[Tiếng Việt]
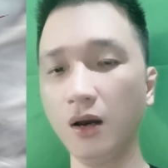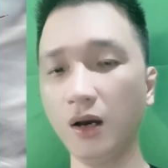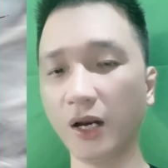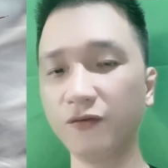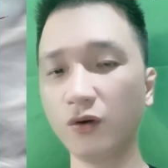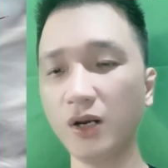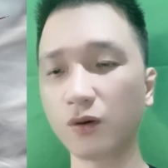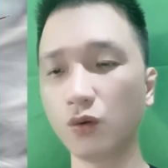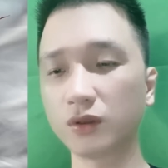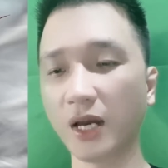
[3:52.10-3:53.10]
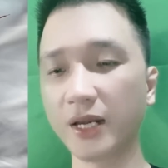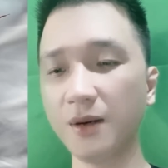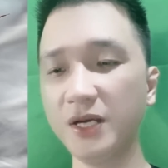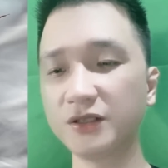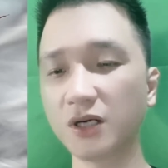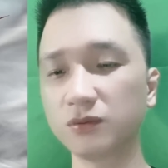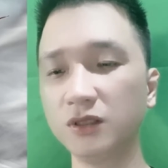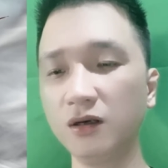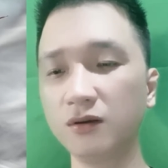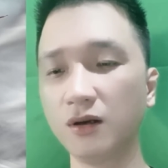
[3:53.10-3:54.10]
Hắn vốn là cột tay đã bị trọng
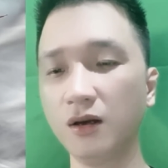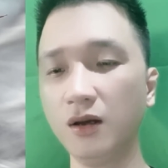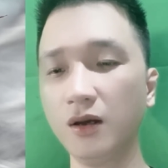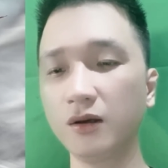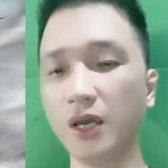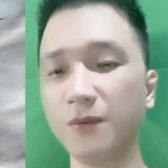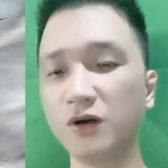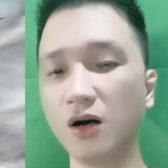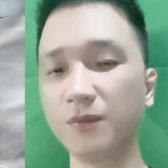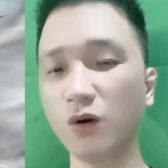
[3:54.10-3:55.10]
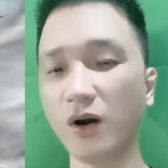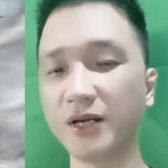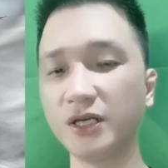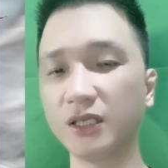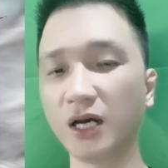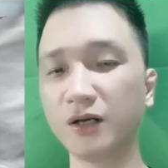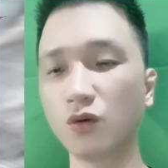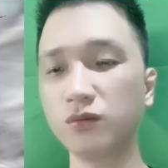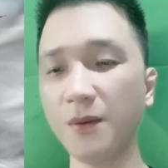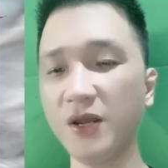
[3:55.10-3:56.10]
thương. Kim cương bất hoại chỉ thần
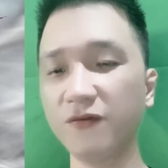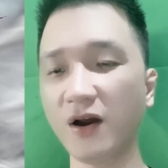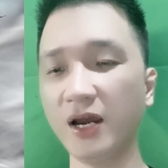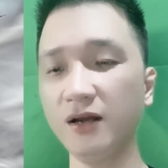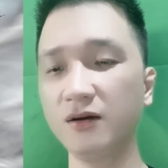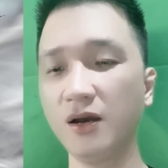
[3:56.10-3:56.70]
cũng đã bị phá.